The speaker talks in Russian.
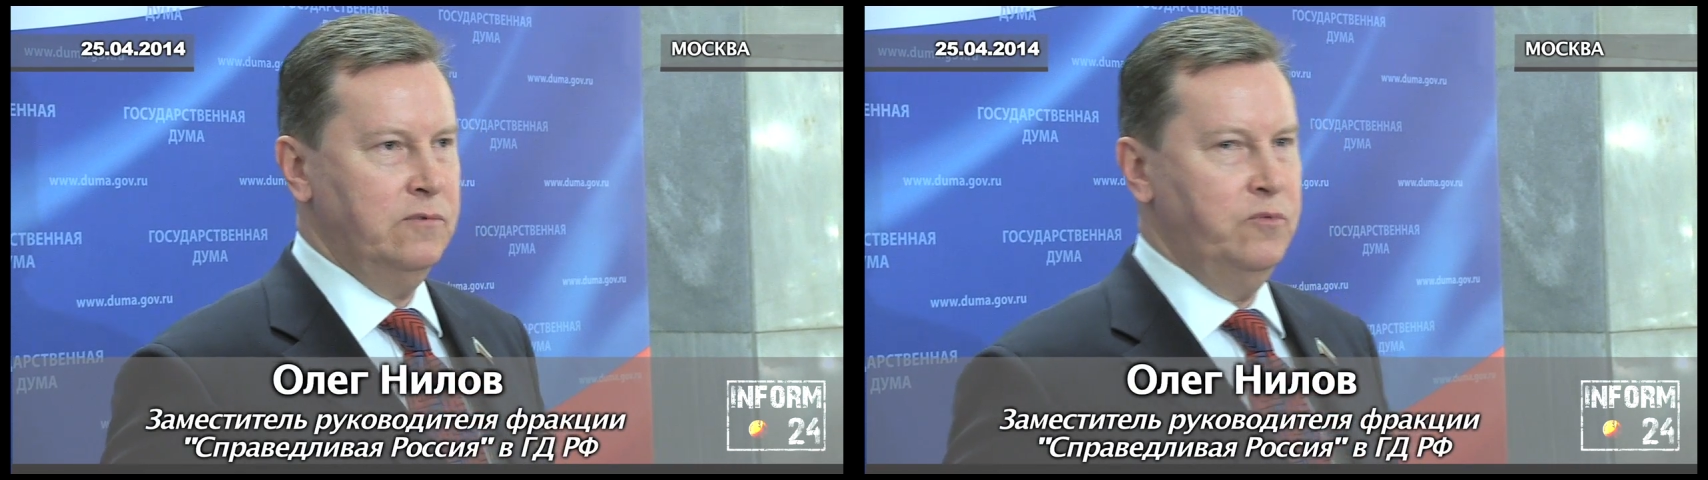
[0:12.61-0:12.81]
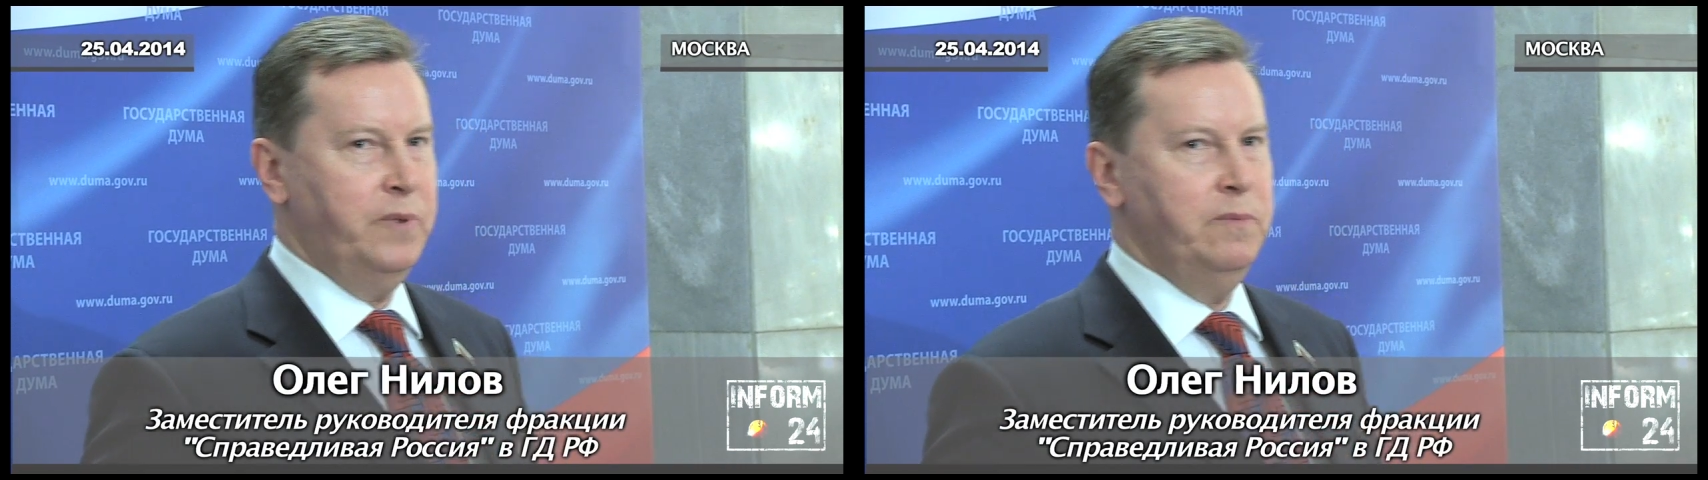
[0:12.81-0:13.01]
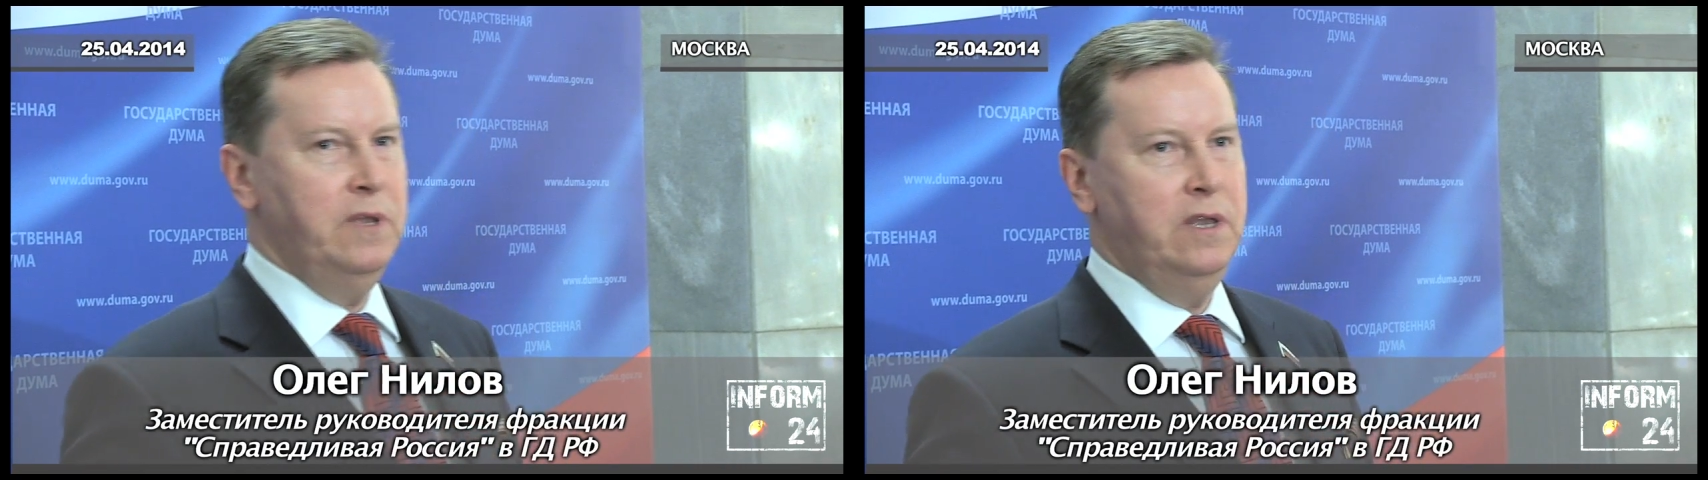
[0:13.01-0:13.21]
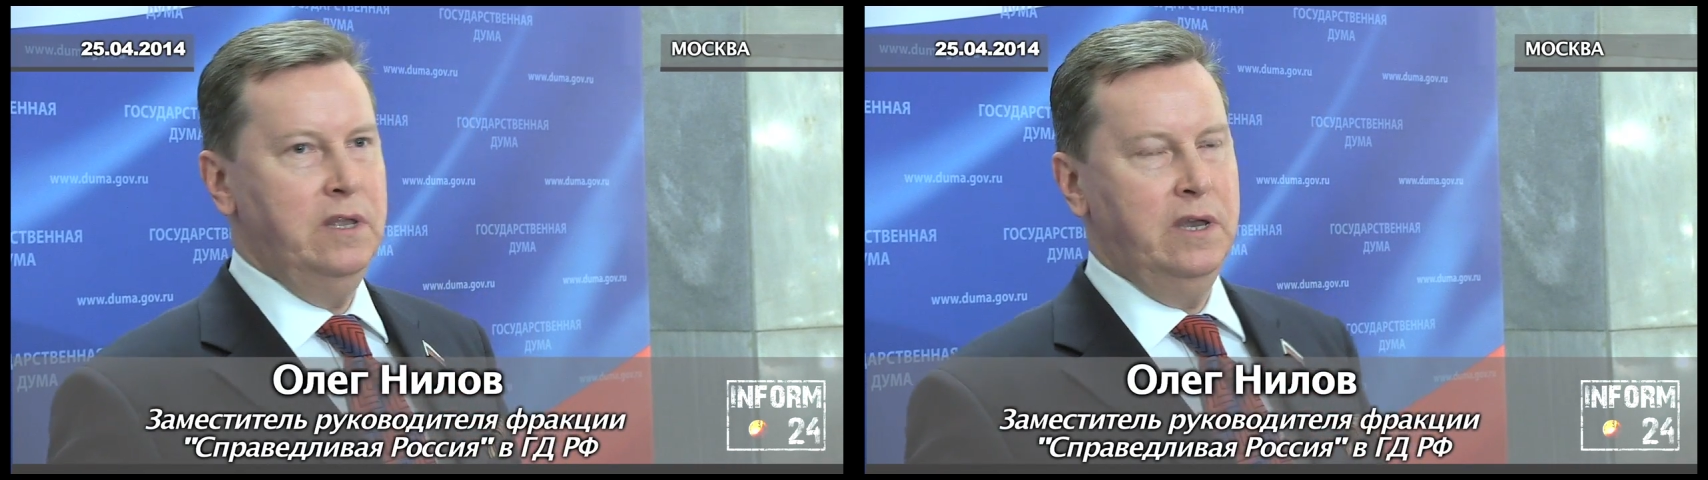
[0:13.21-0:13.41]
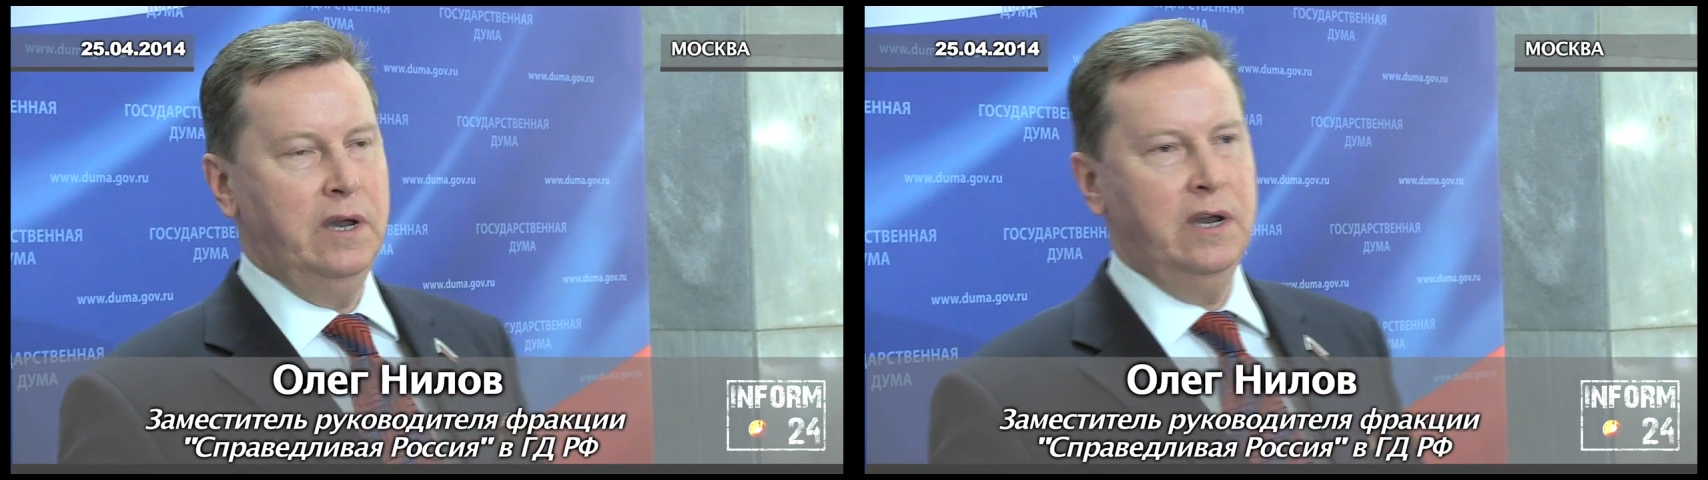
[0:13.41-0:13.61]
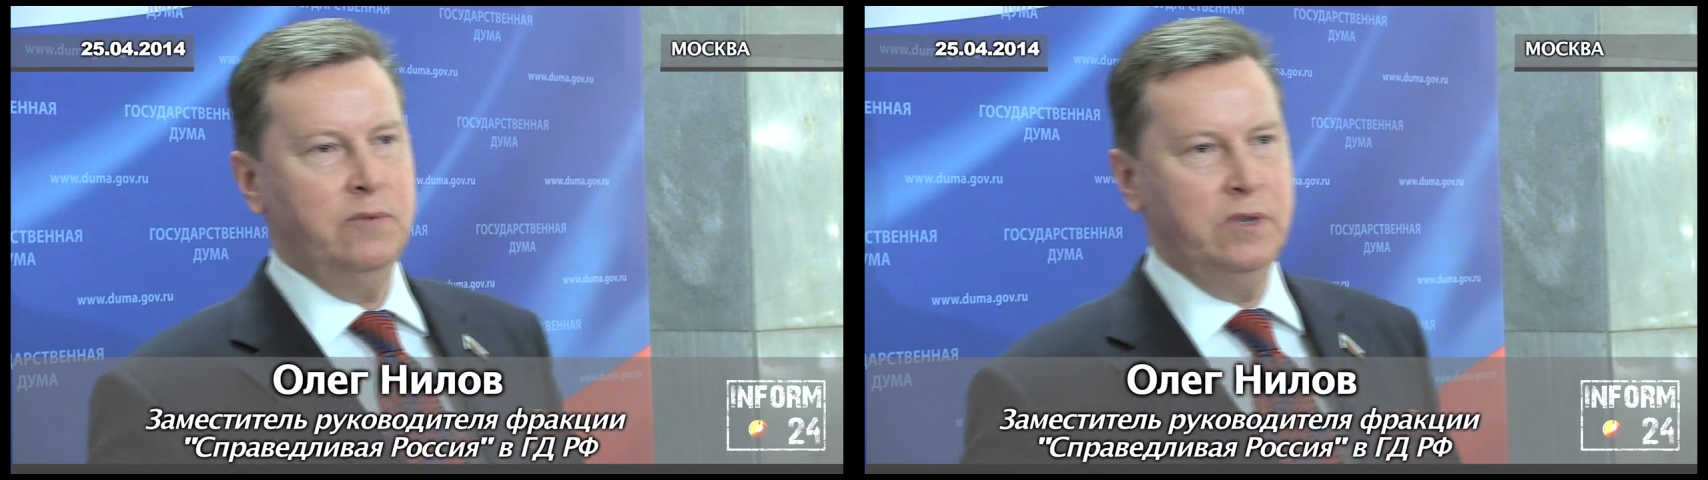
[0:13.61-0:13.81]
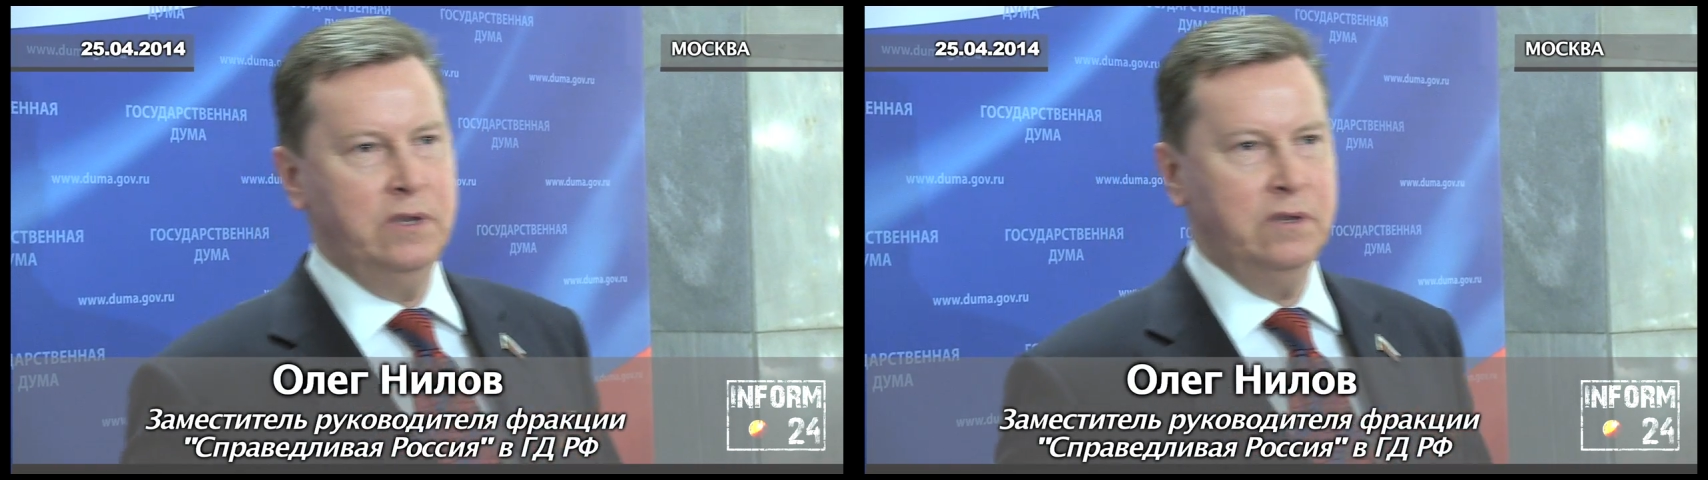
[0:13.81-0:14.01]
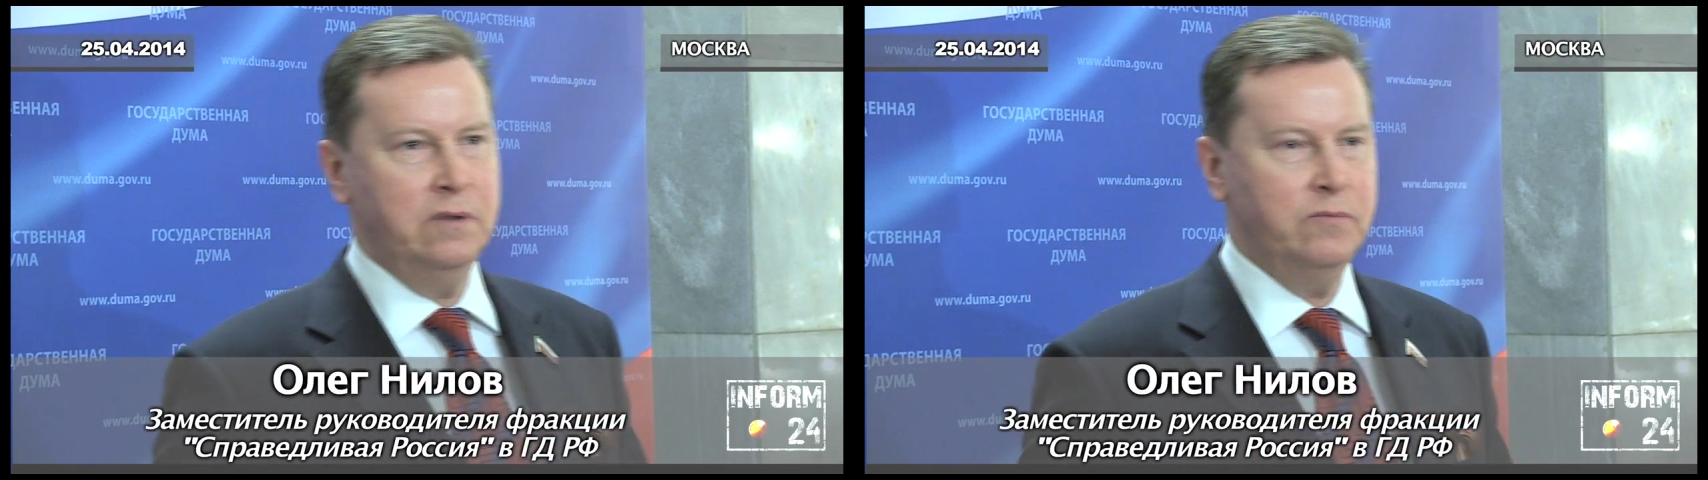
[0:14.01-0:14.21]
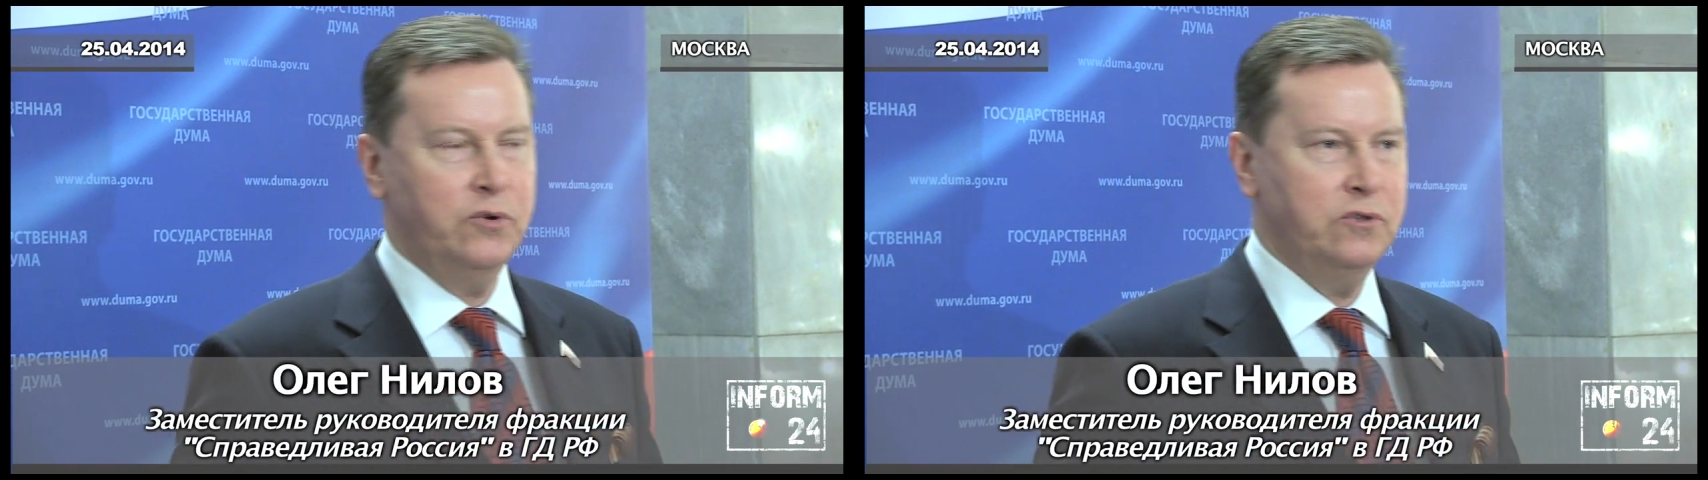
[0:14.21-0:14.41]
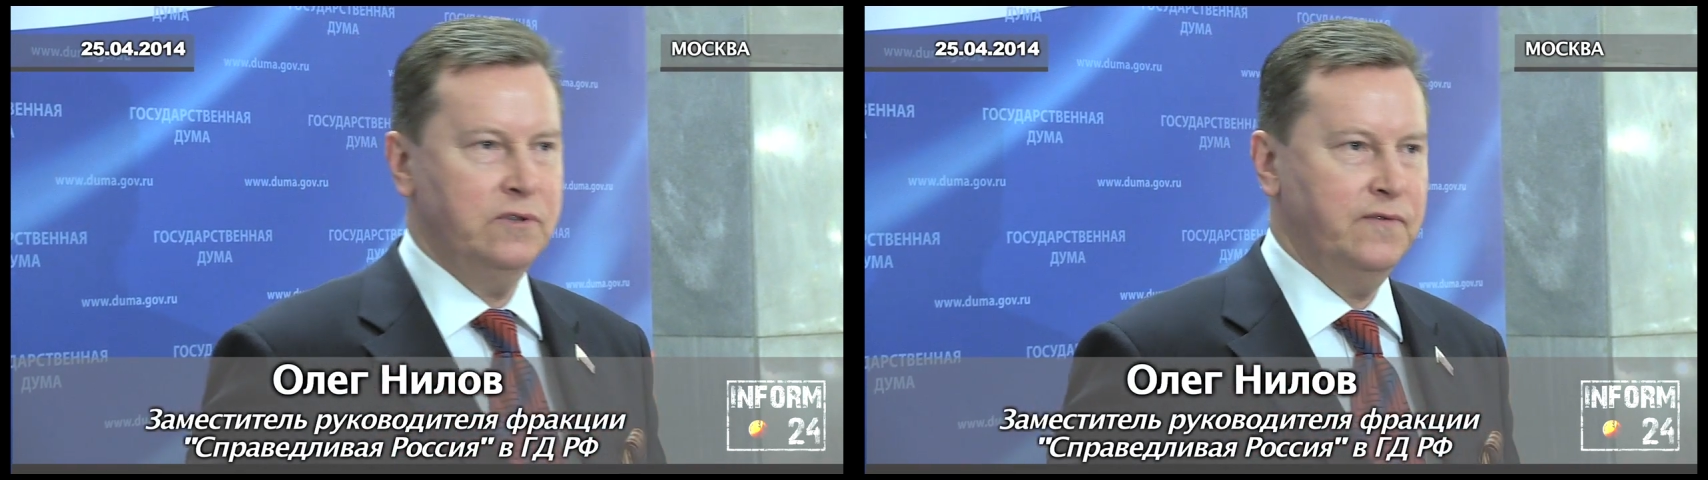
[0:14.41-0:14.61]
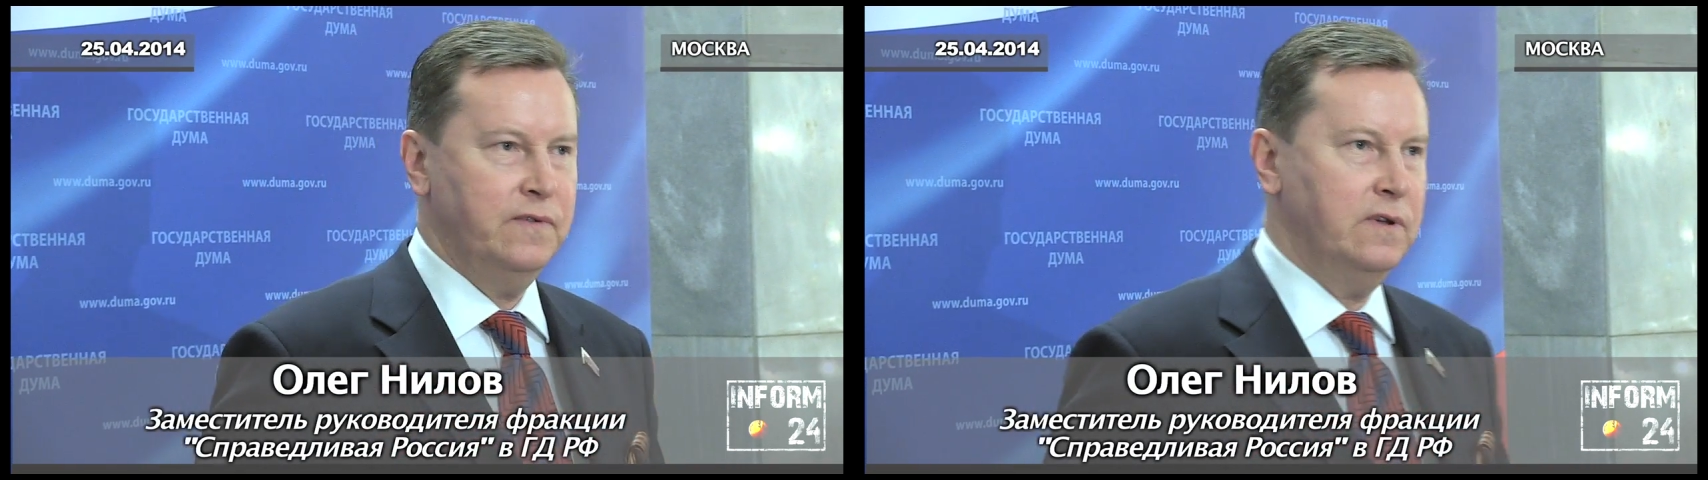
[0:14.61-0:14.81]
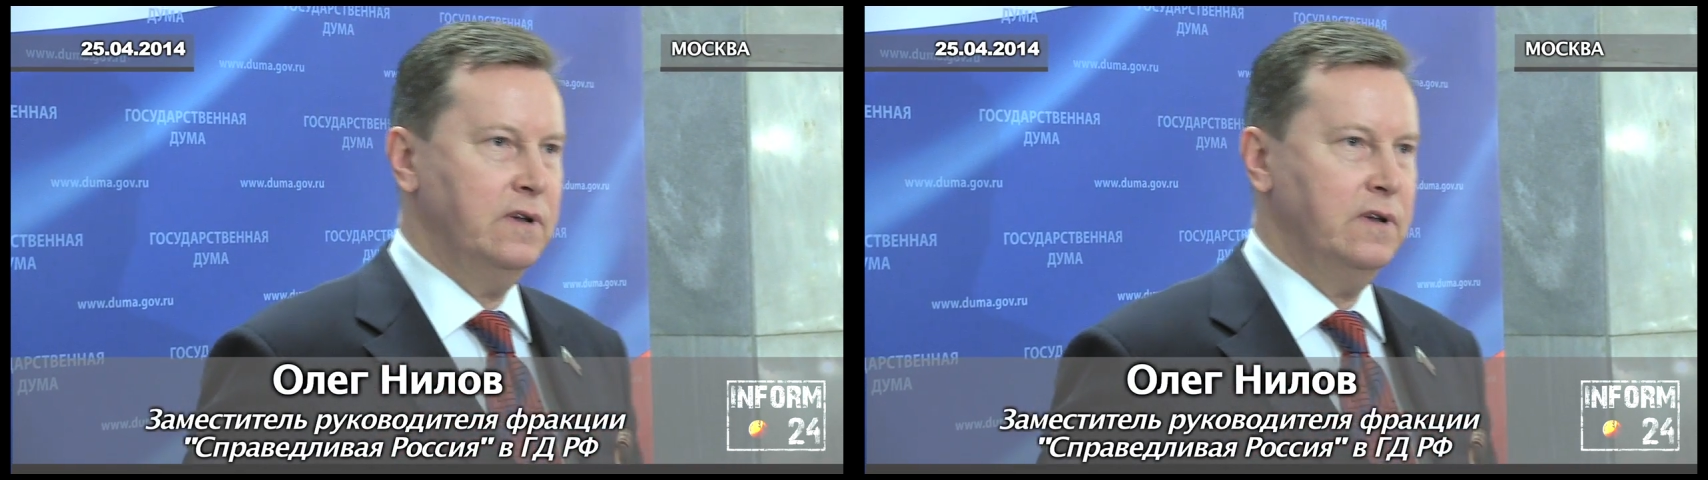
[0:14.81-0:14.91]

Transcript: до применения армии против